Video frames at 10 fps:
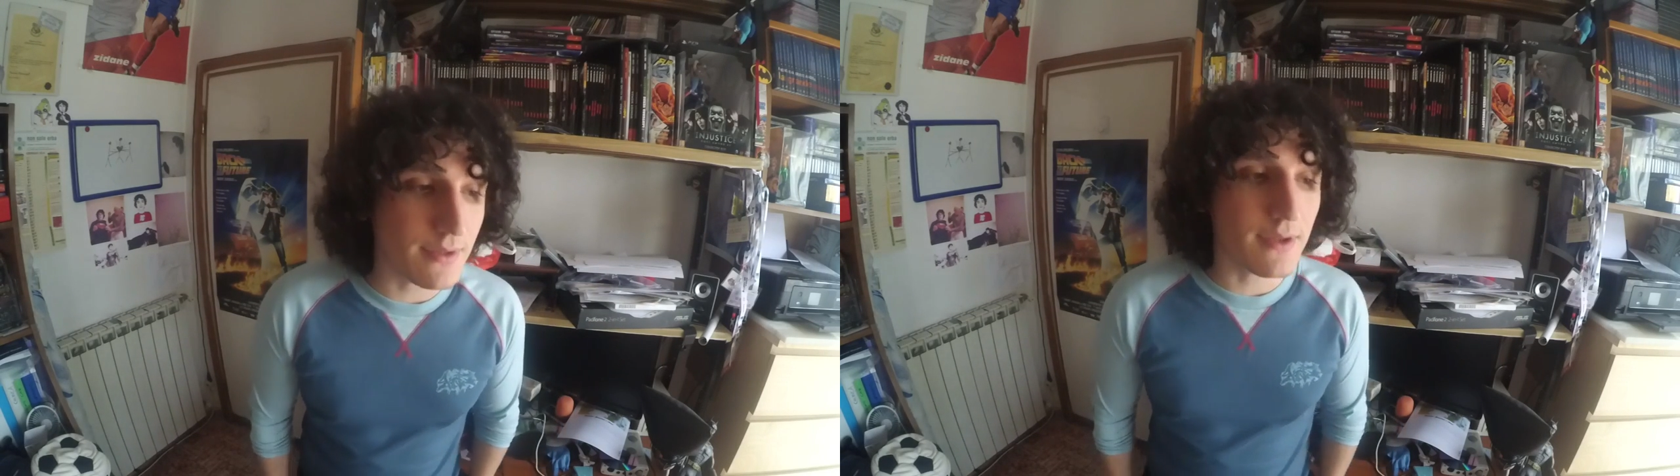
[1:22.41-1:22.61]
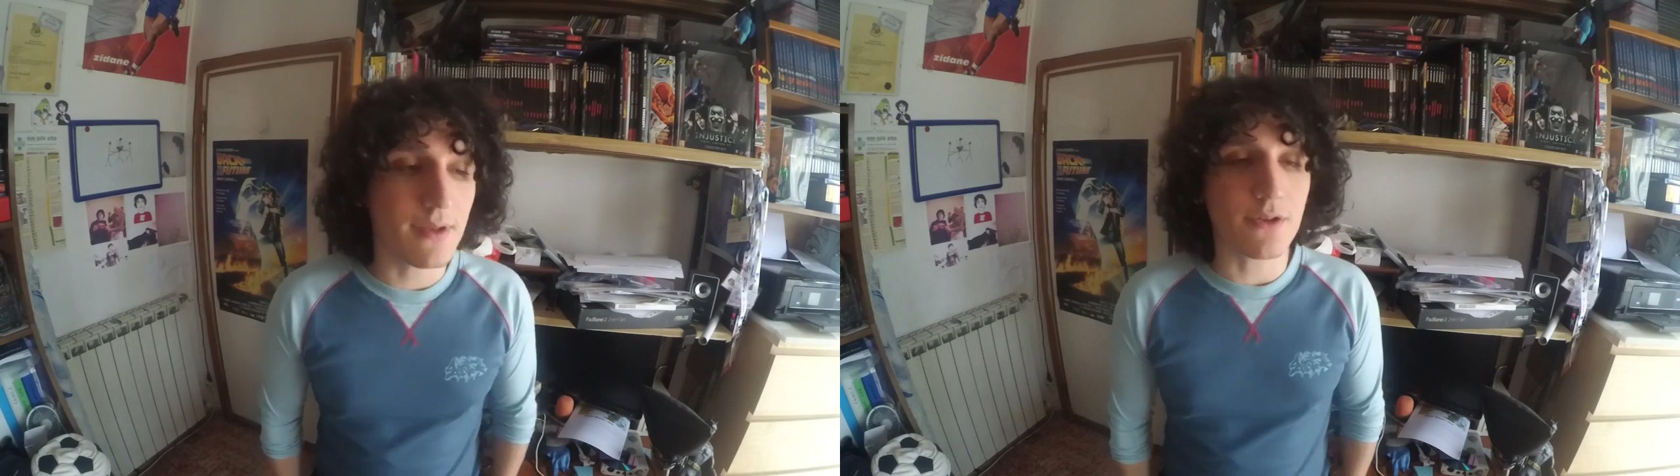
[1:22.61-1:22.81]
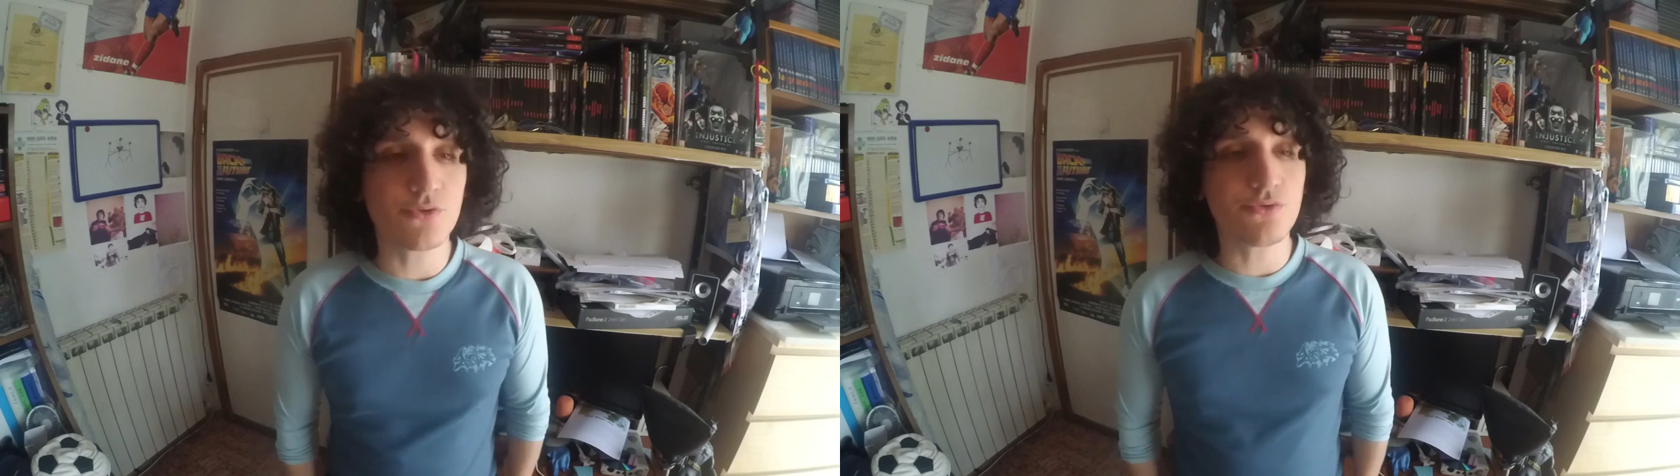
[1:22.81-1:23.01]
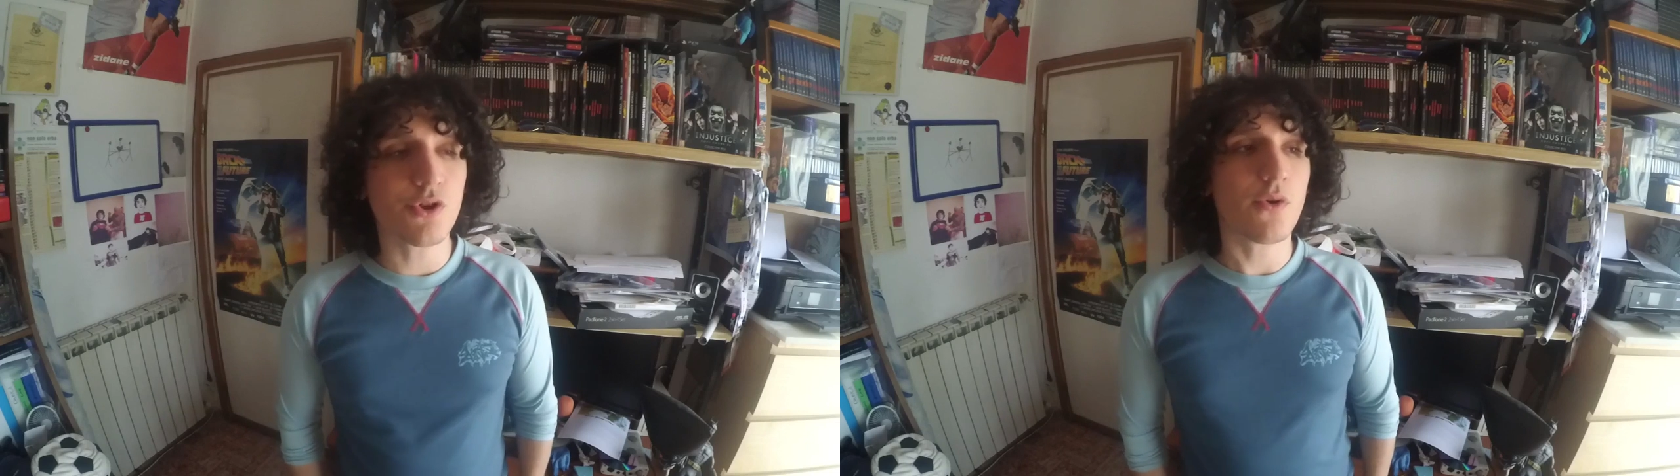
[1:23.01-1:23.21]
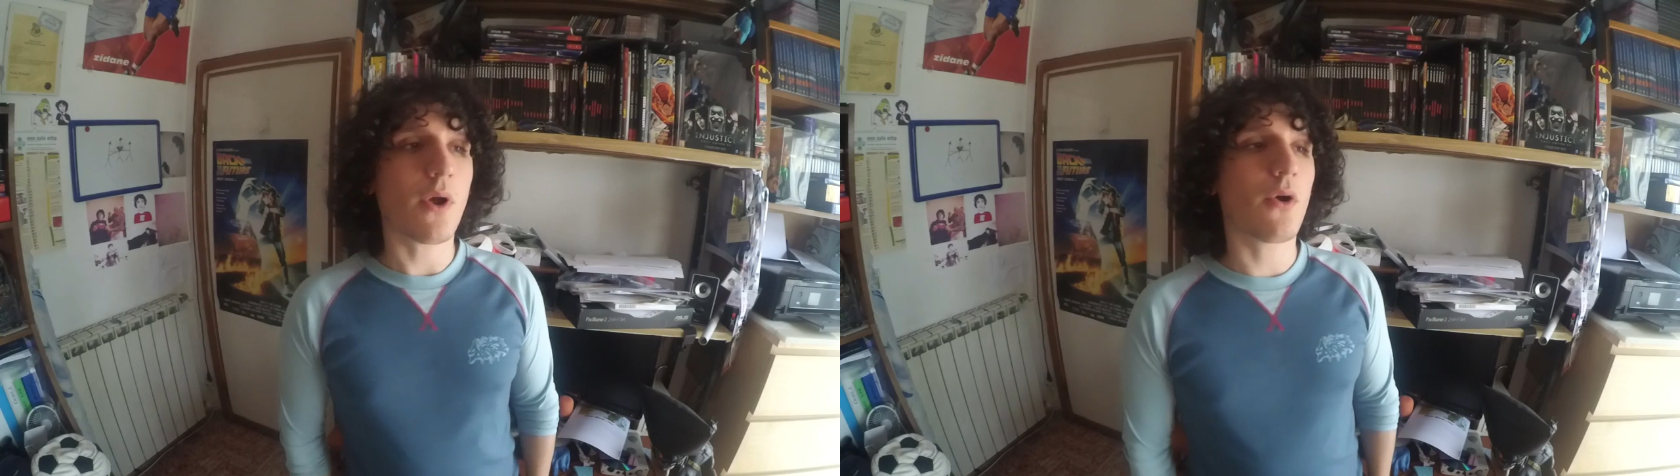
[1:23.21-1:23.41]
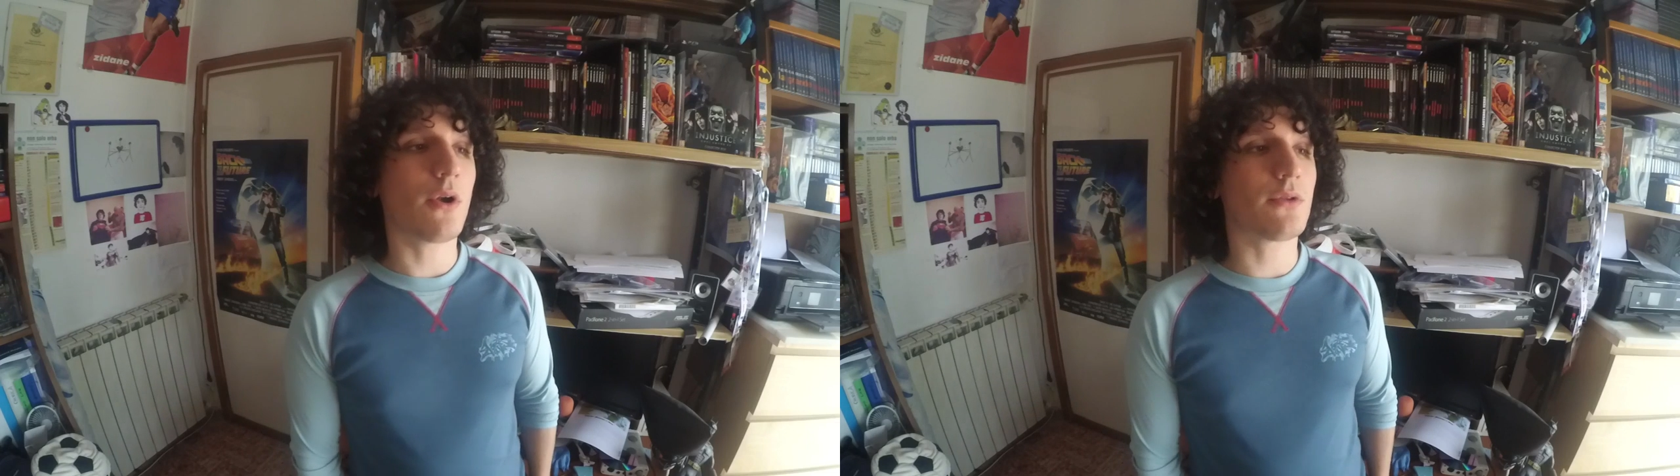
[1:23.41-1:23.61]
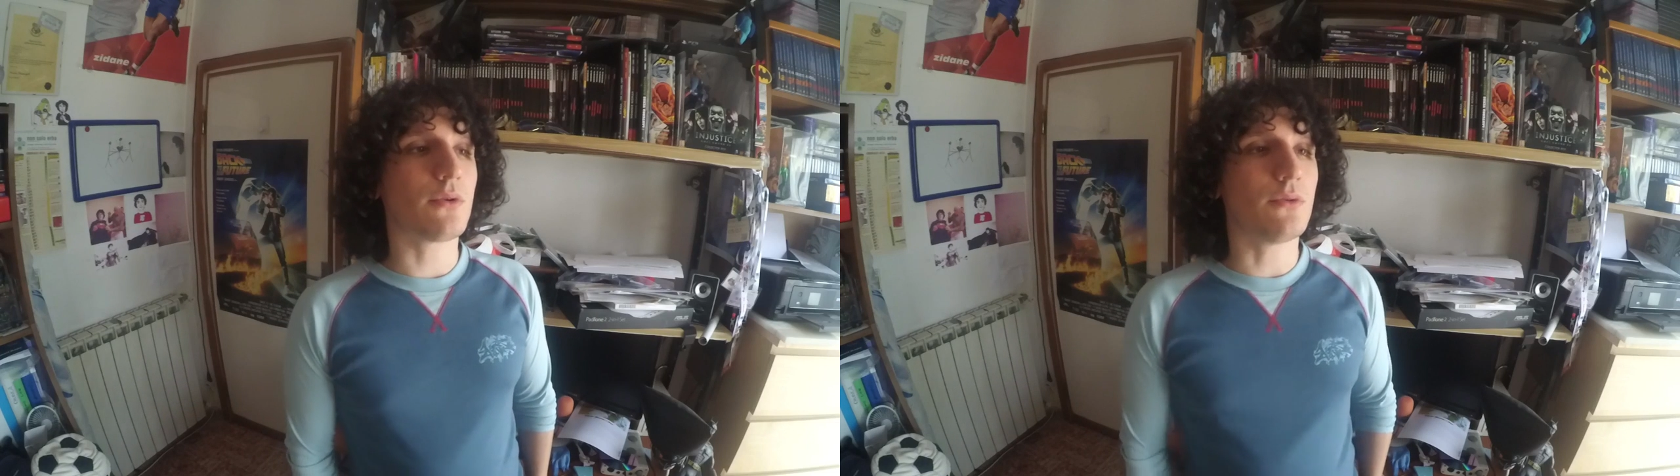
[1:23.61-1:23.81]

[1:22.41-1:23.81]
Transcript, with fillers: di raggiungere un accordo